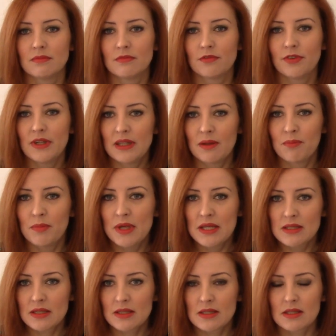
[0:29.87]
в этом
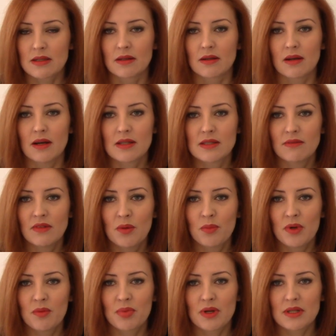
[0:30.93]
месяце основным
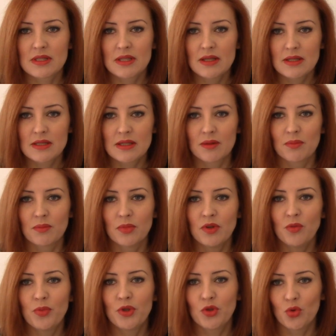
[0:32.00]
моим процессом
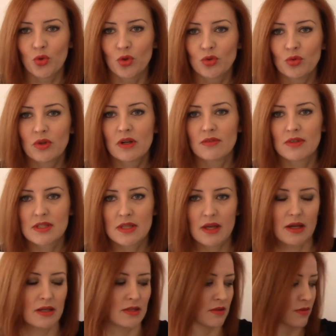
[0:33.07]
был петух. Ну, как вы
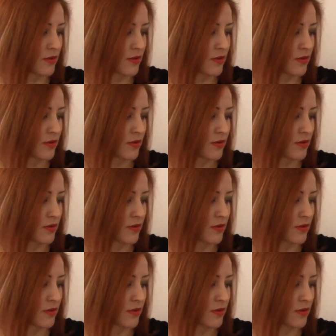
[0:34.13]
знаете,